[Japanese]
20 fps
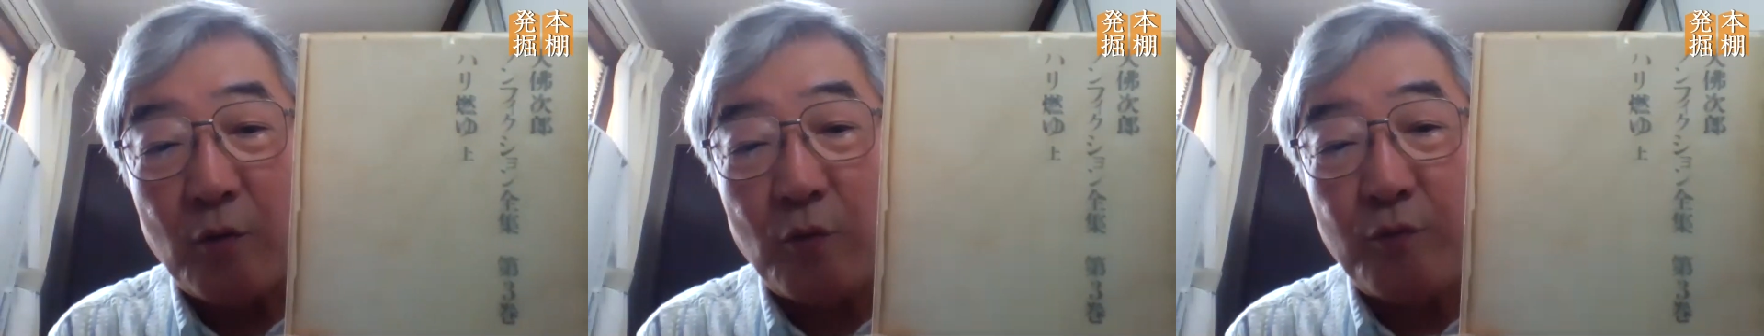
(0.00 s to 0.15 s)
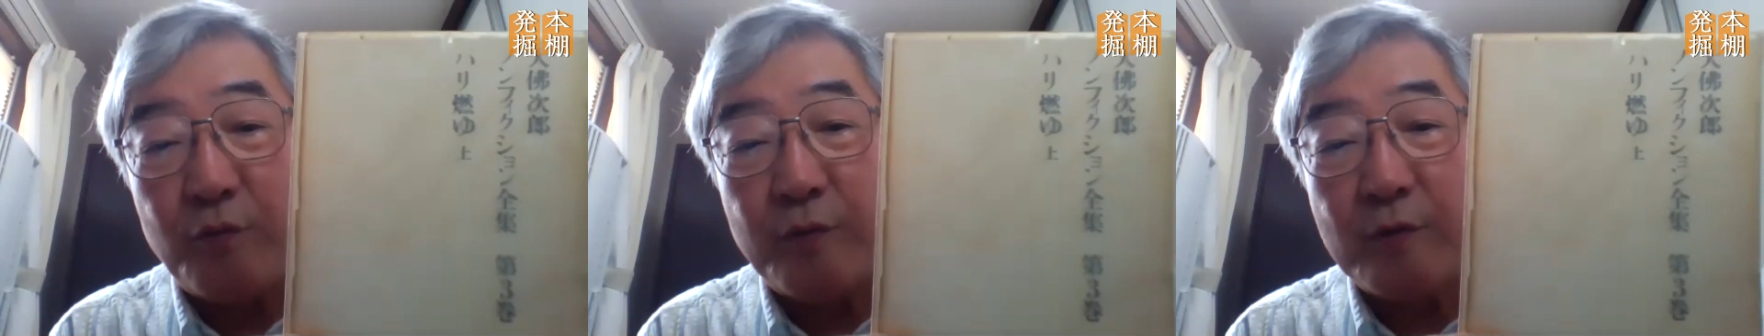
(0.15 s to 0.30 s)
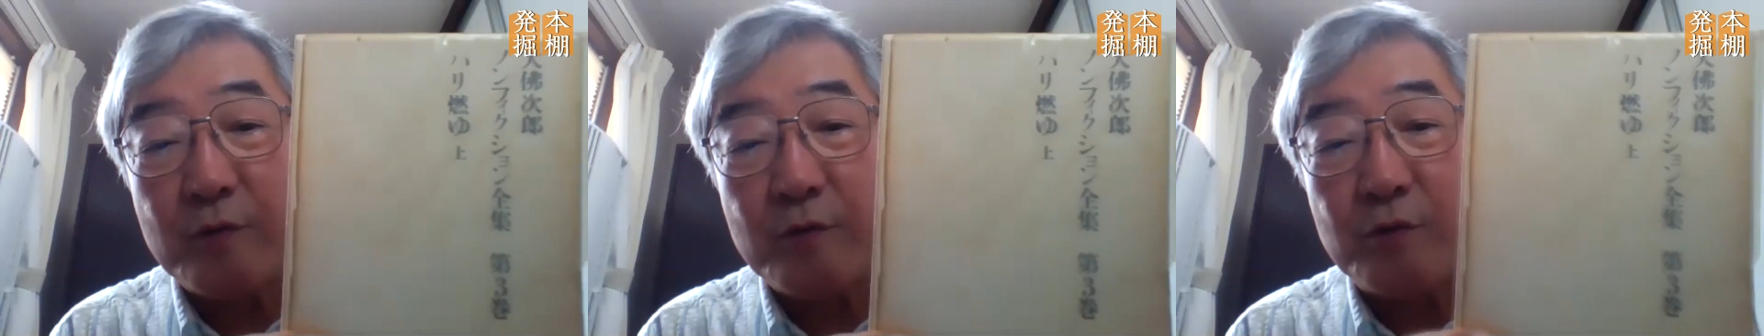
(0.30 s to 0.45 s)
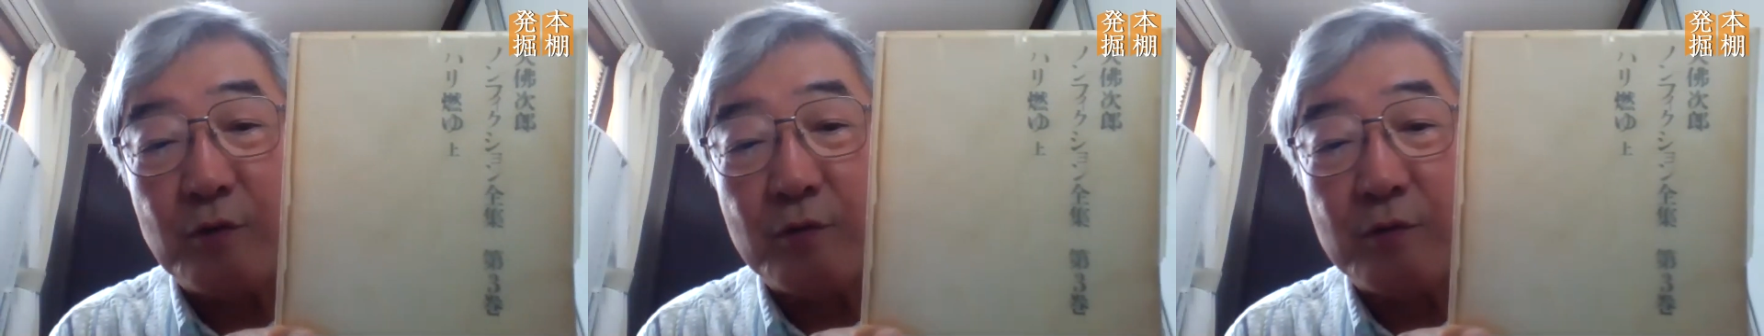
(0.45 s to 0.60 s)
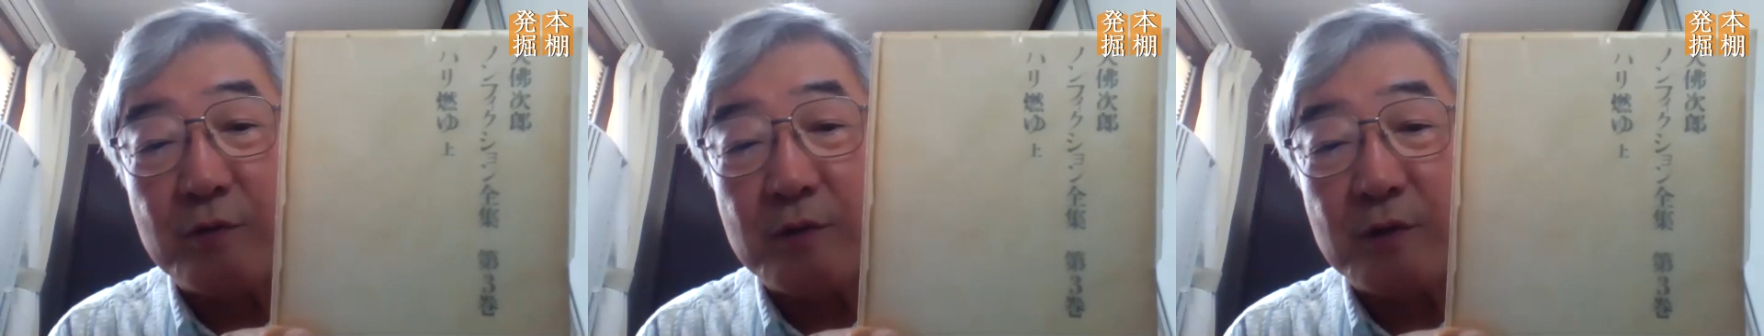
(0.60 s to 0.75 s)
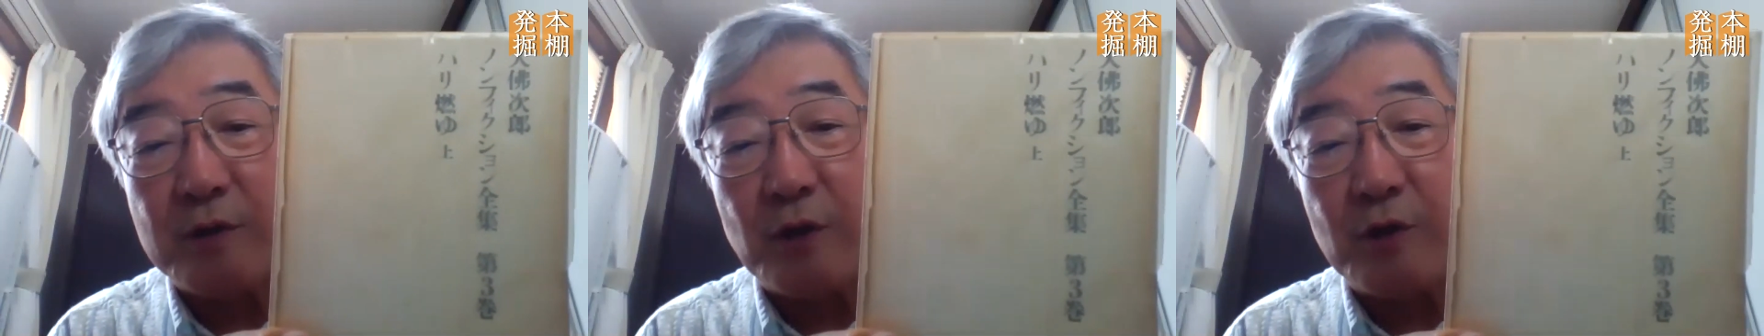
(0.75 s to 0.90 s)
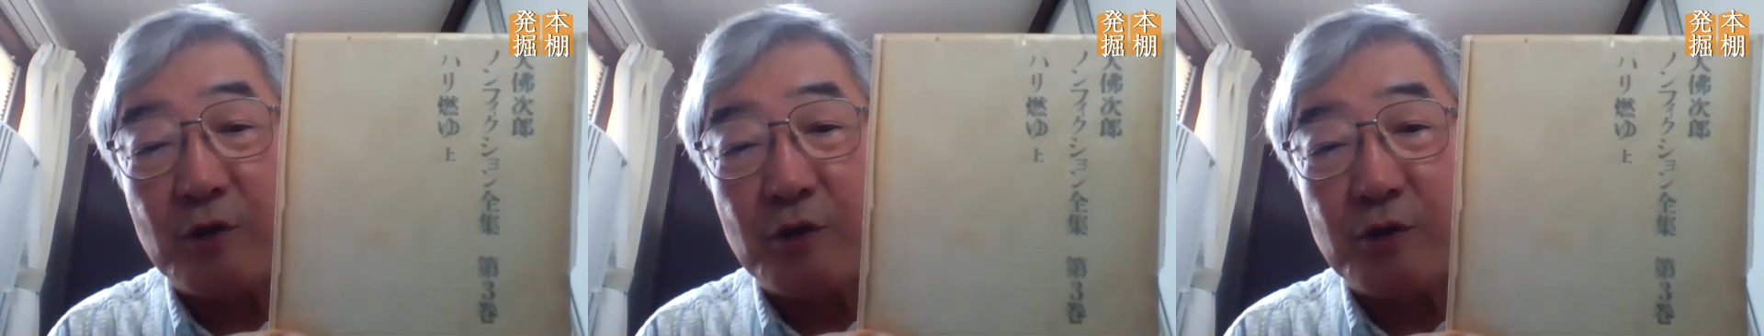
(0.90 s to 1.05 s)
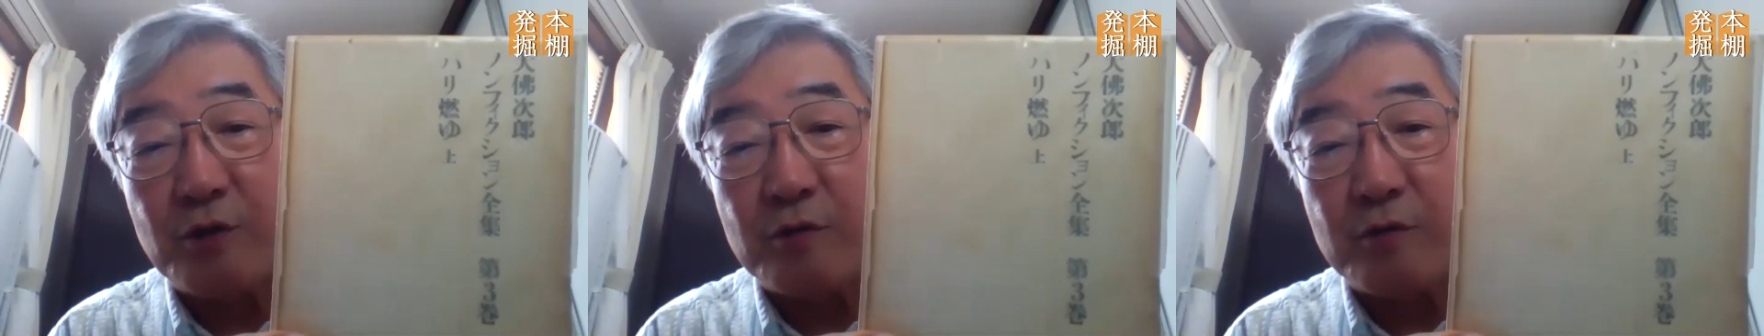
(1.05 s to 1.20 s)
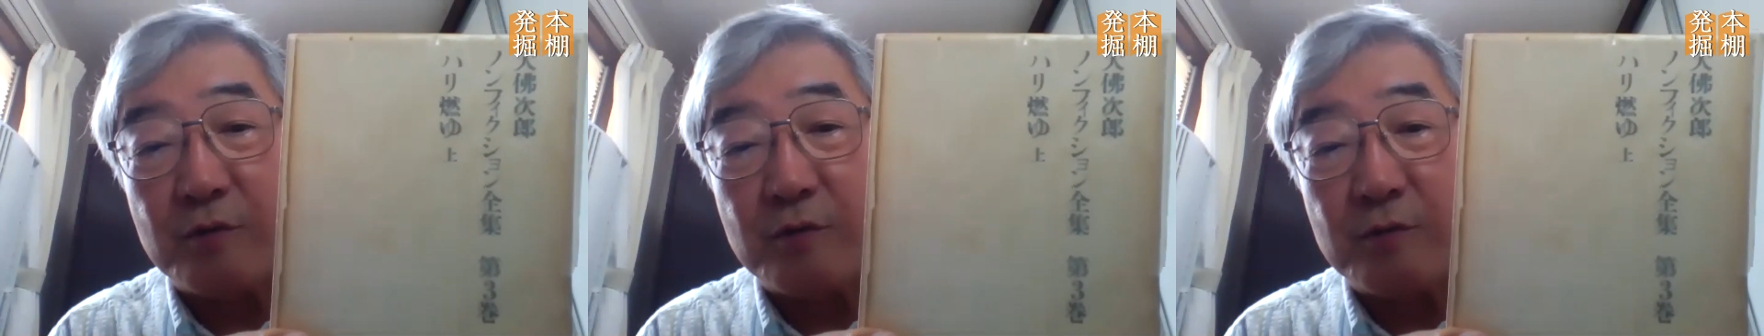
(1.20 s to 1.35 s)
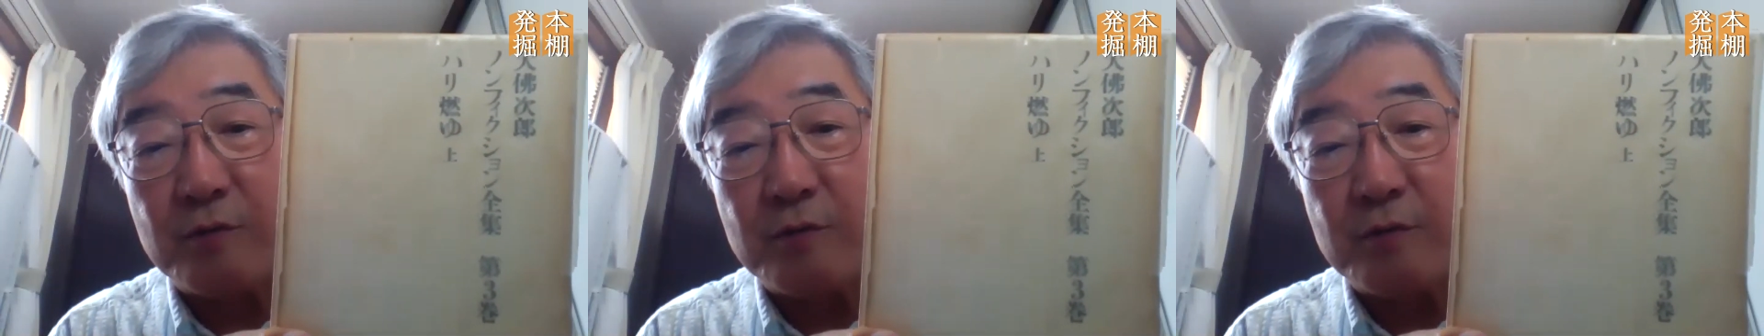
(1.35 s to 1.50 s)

ノンフィクション全集「